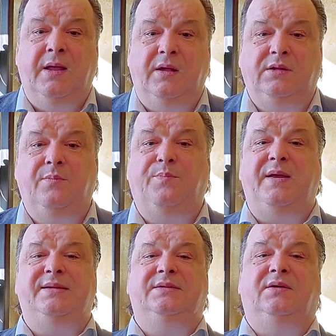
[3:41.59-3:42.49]
Это
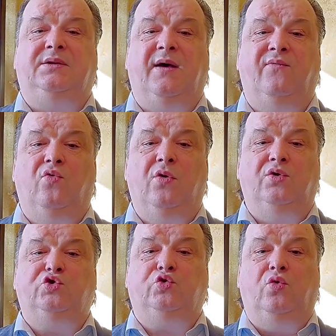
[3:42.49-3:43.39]
признак
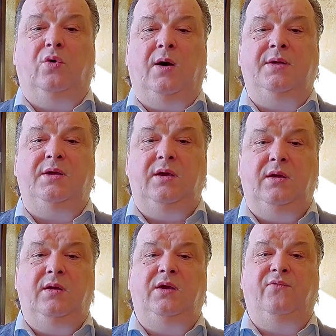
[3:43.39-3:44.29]
того, что они